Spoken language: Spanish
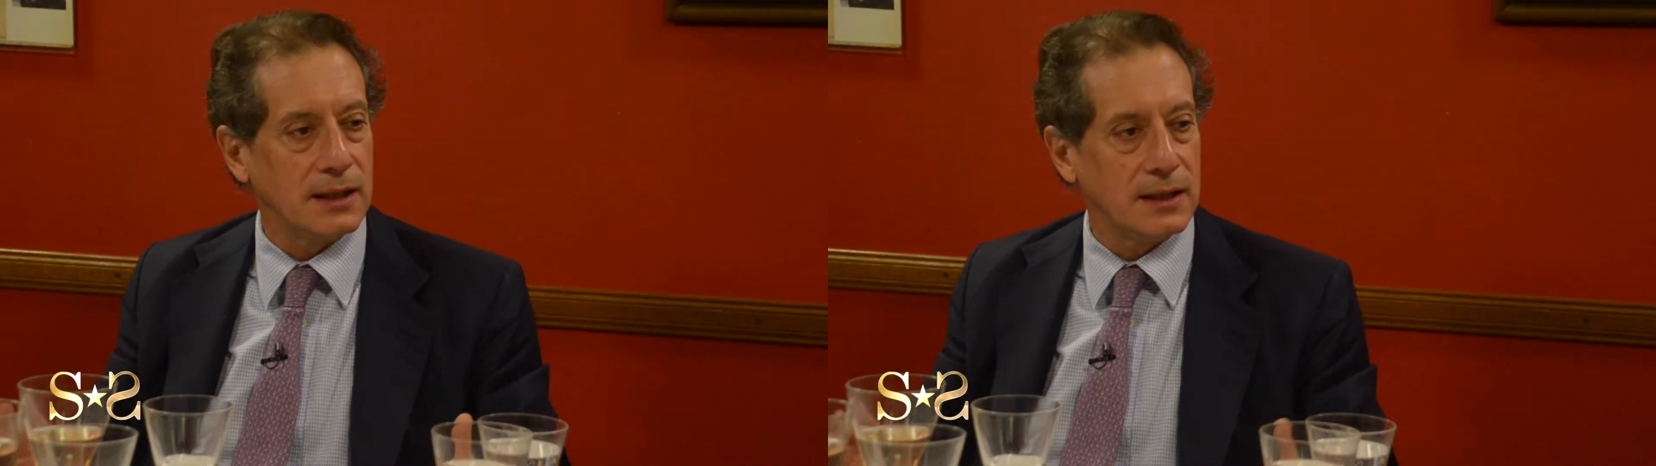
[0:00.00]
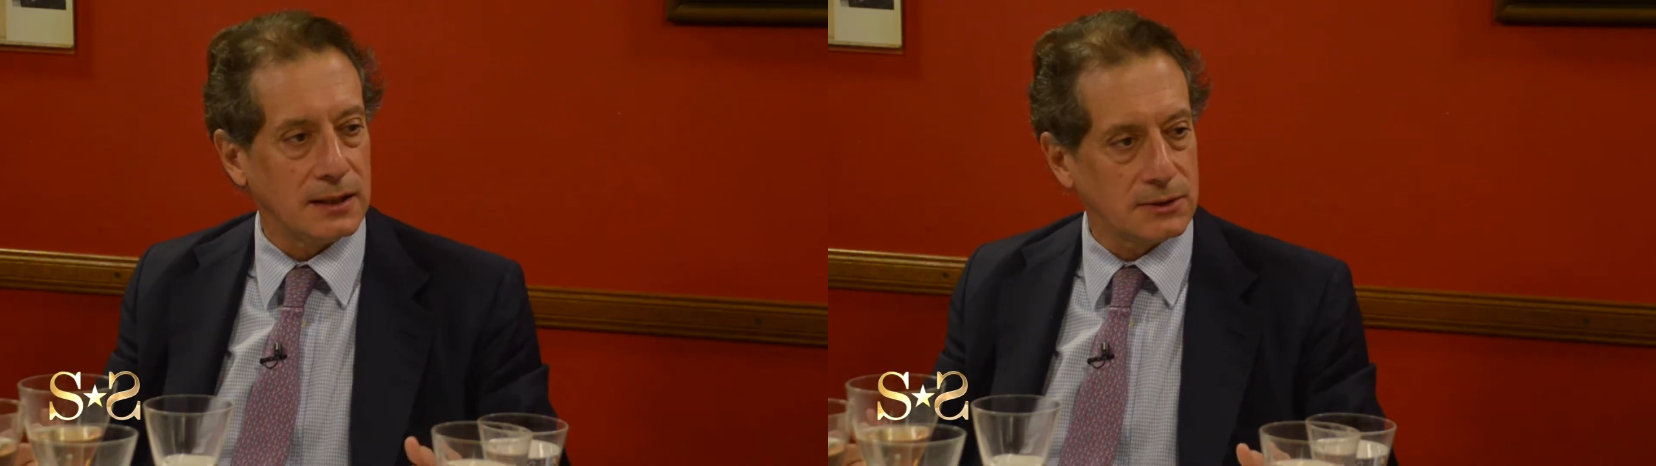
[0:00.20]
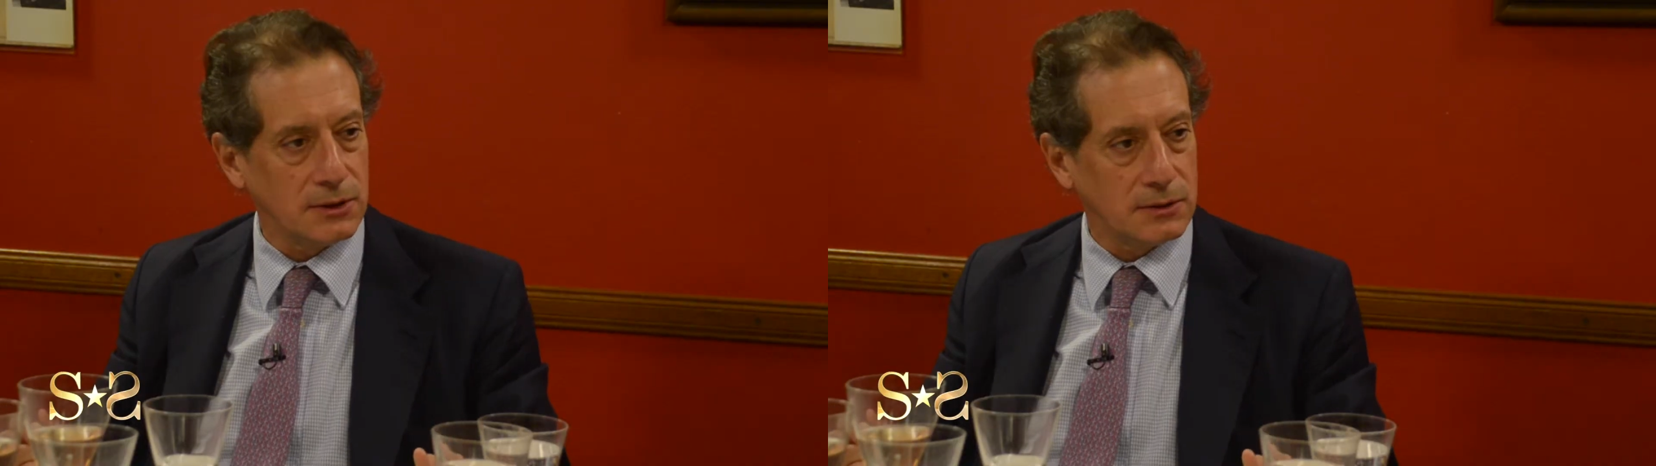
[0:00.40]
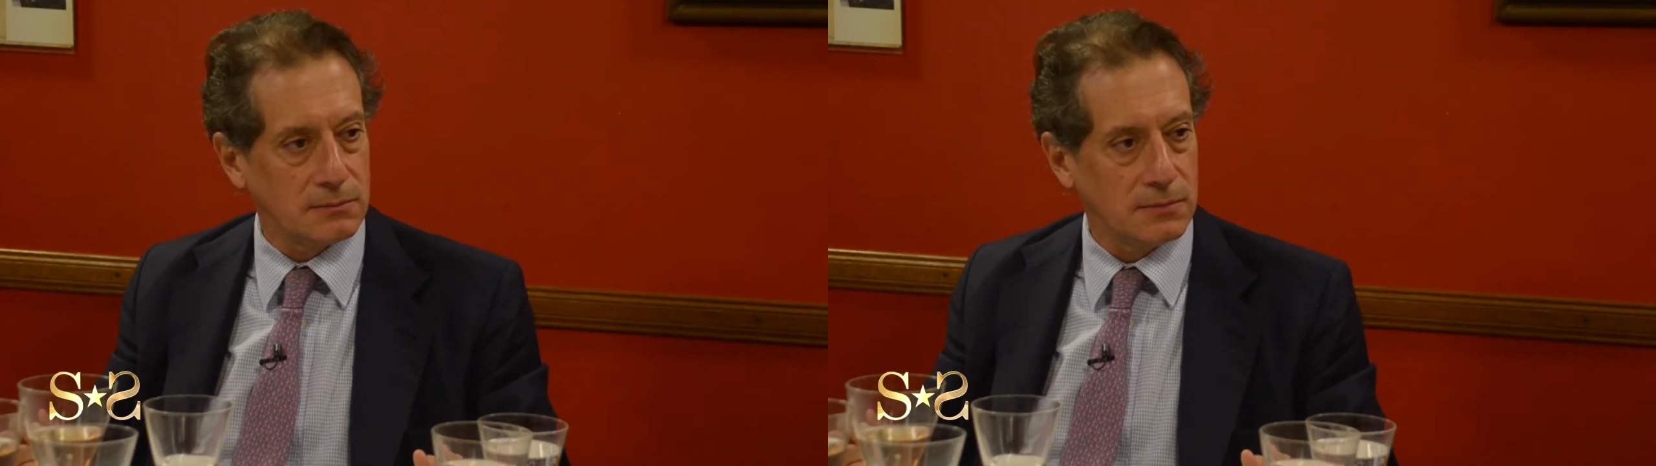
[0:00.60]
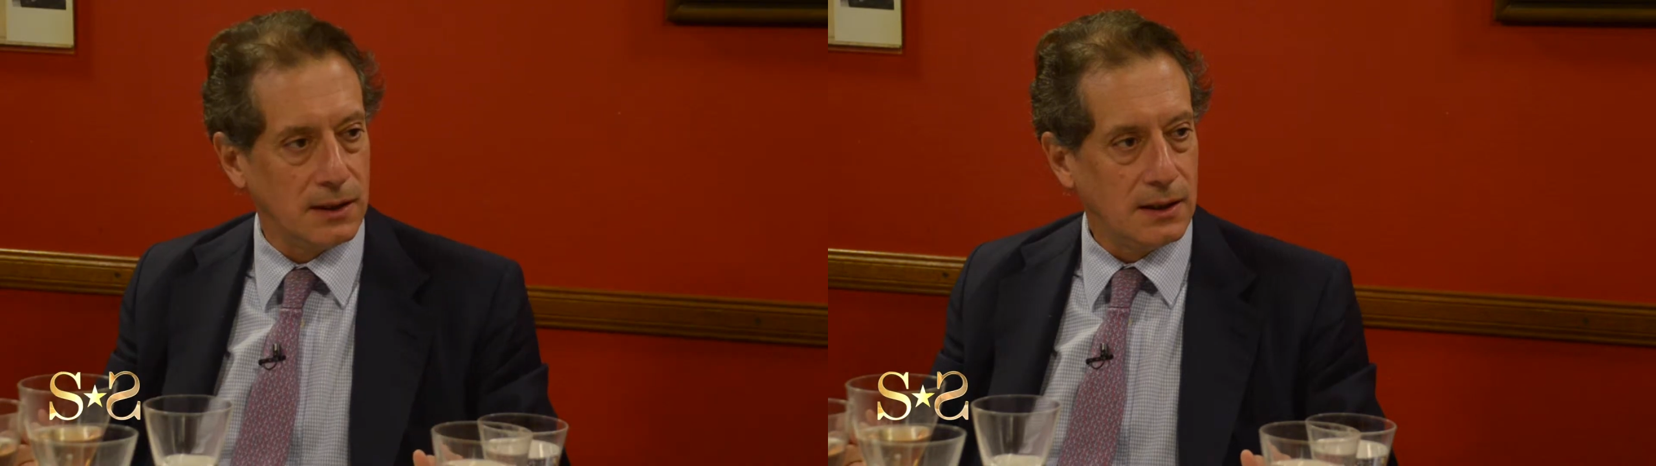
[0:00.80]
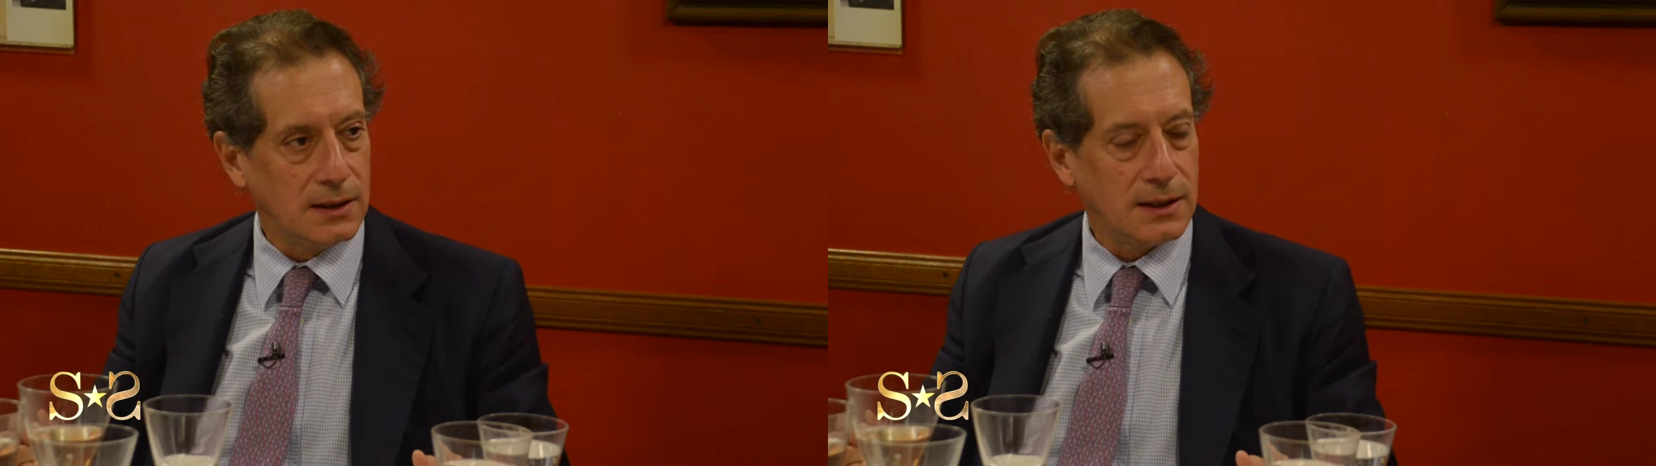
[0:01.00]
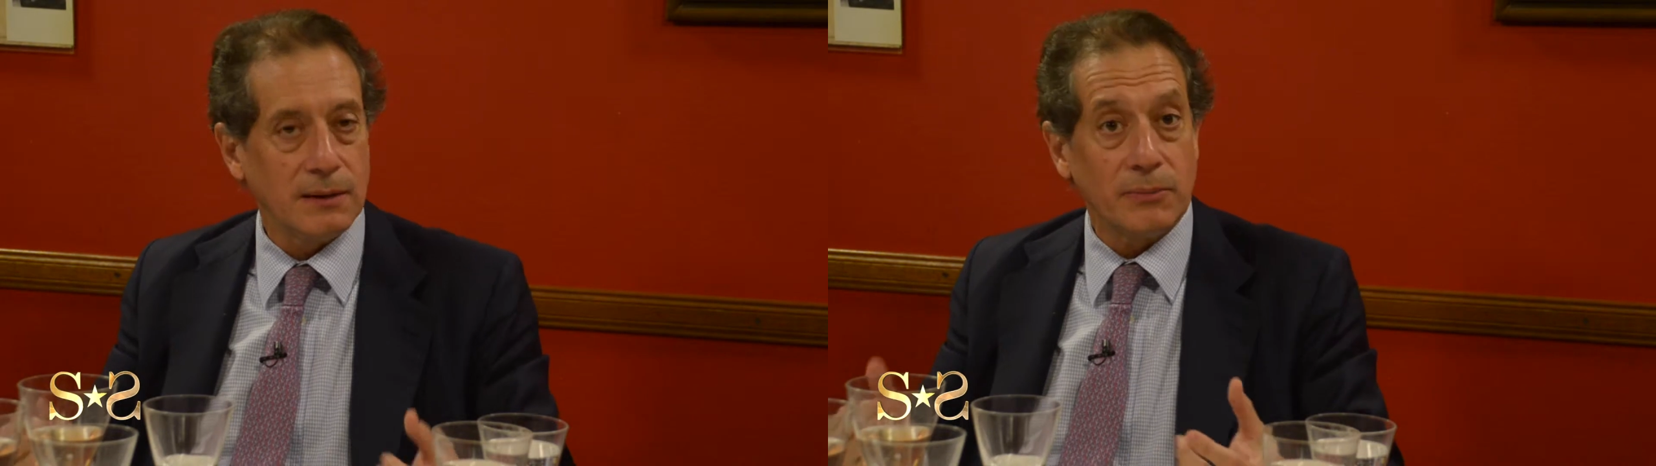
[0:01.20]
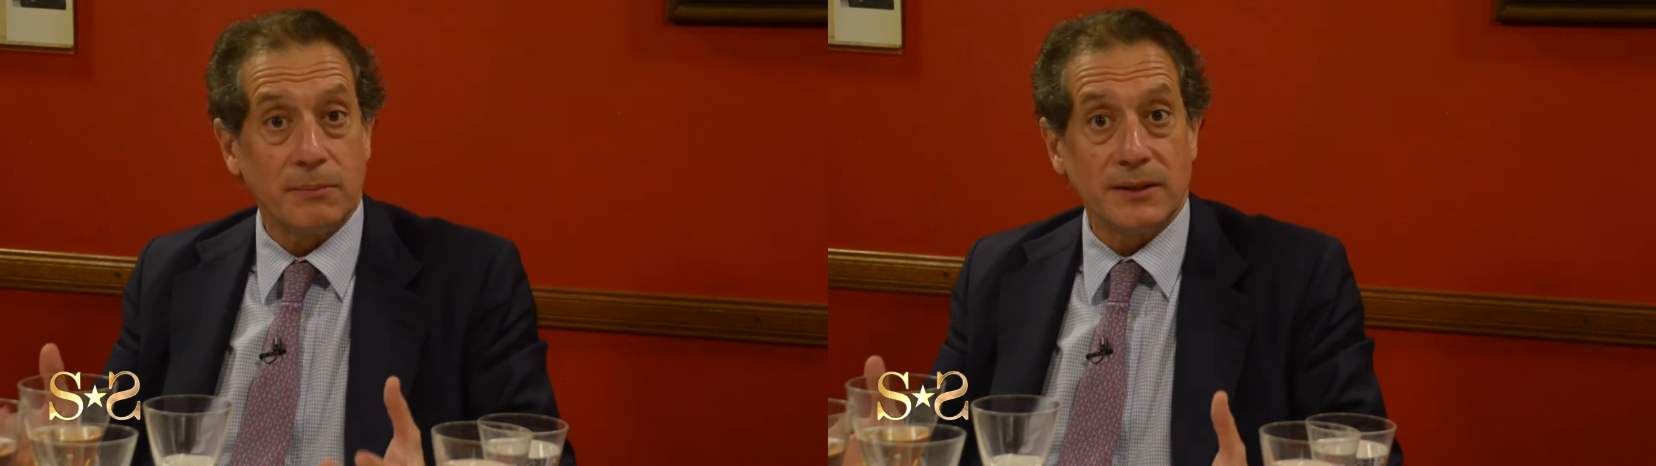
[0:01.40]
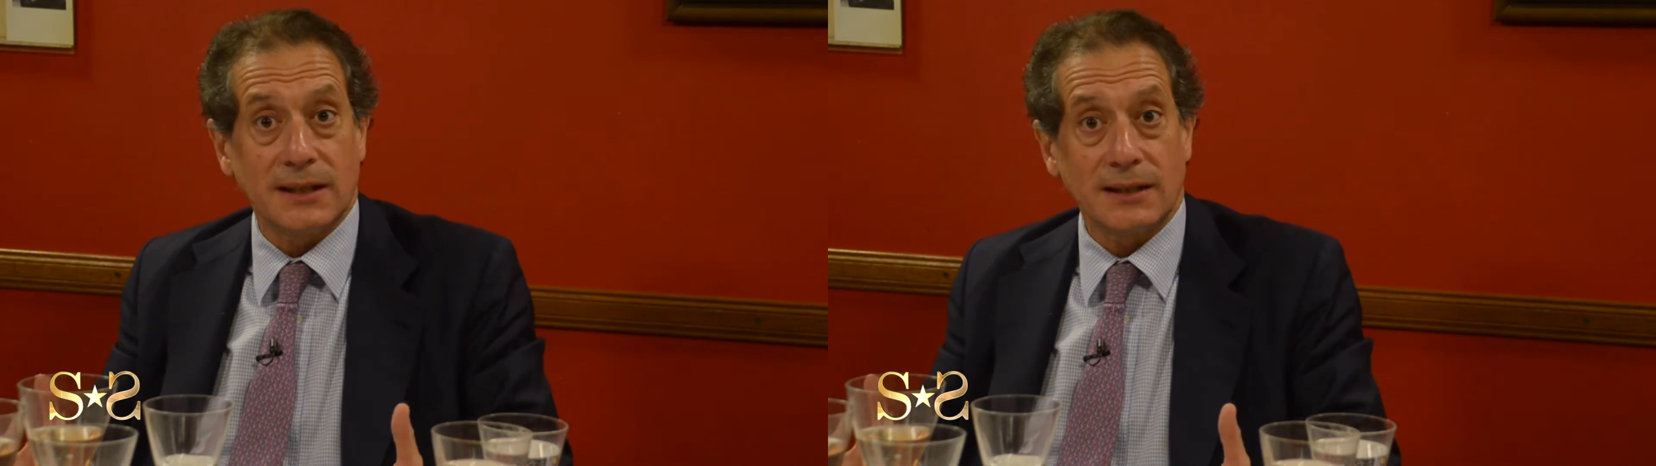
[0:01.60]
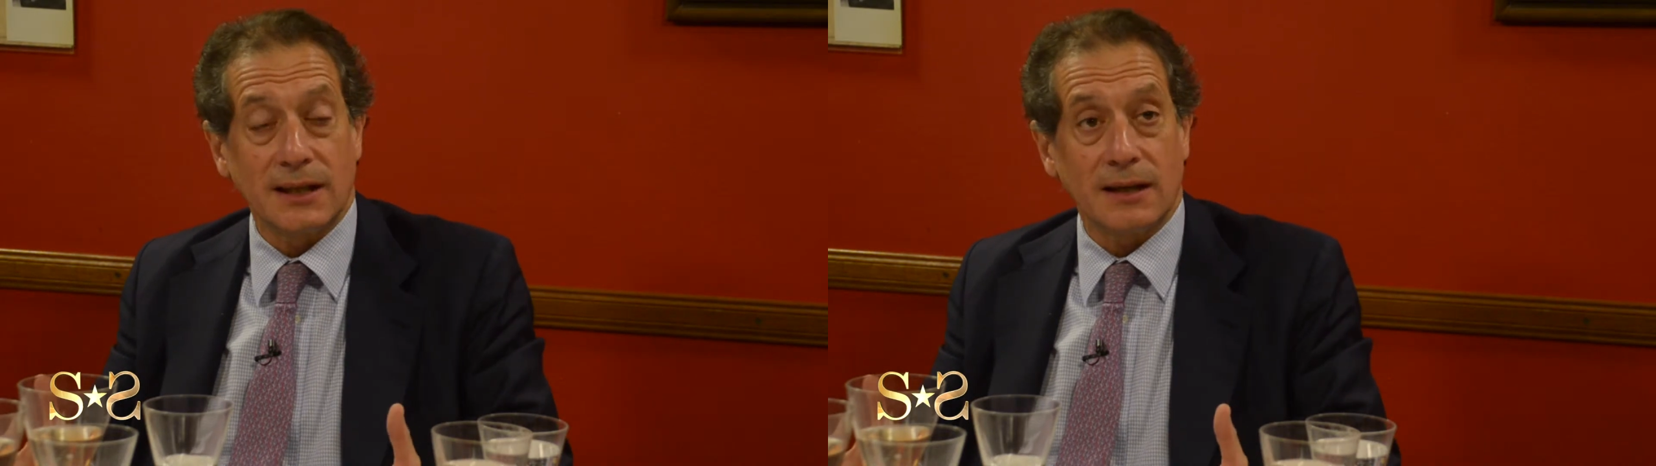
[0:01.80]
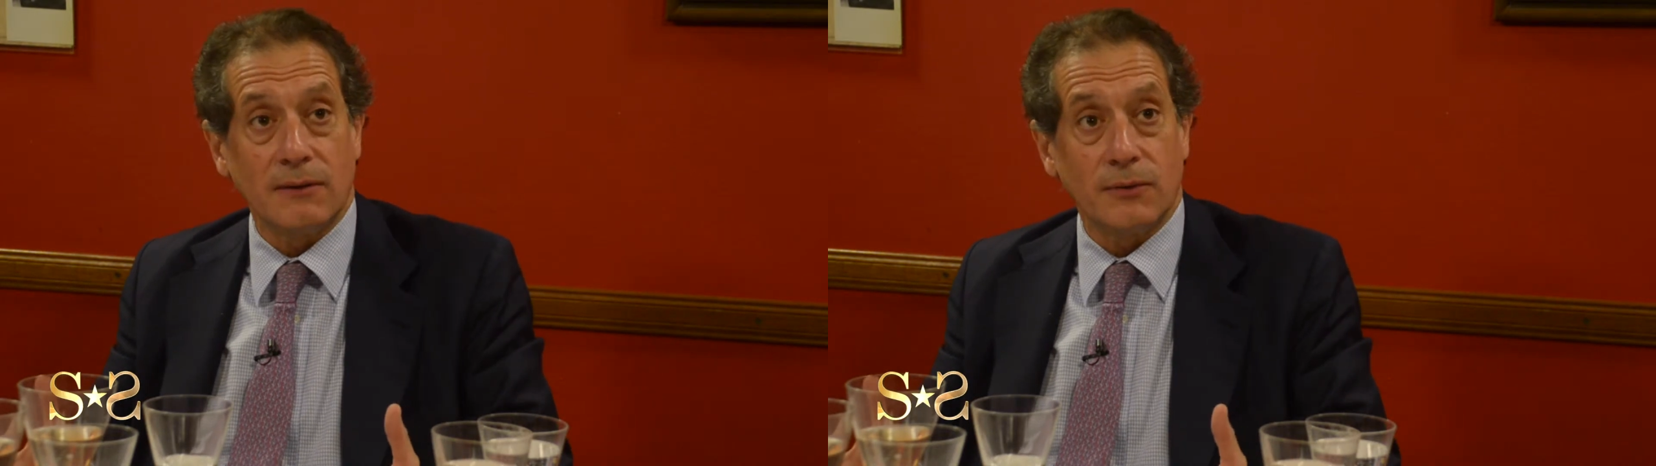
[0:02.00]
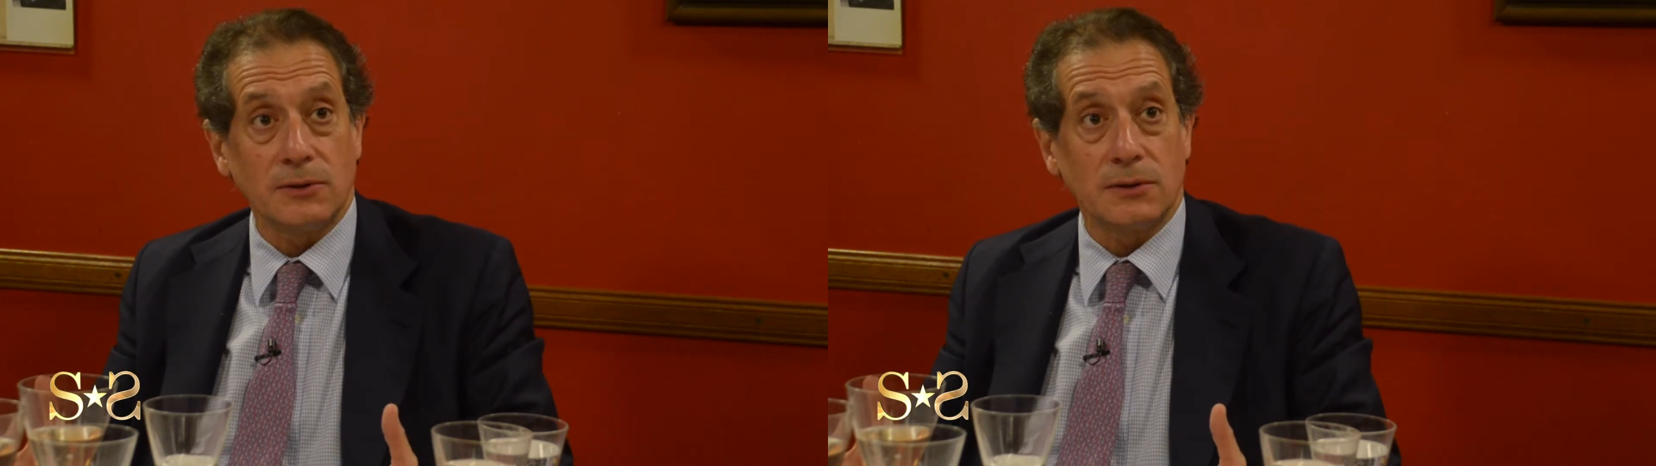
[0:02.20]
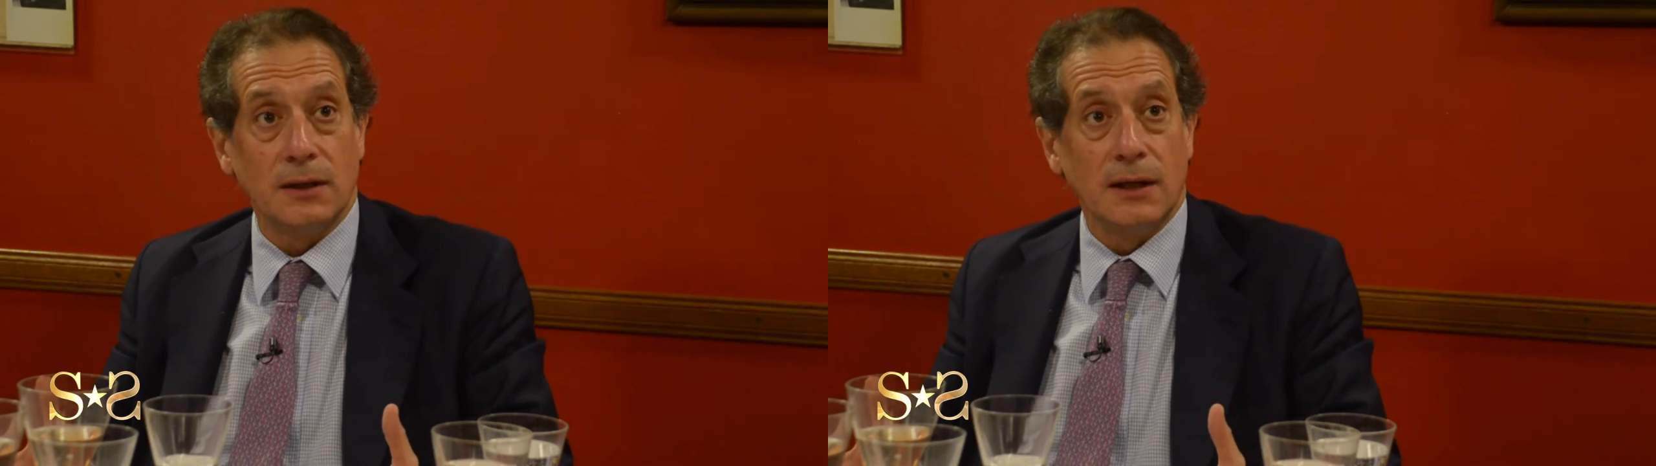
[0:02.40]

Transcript: la nación. Nadie puede pensar Tierra del Fuego,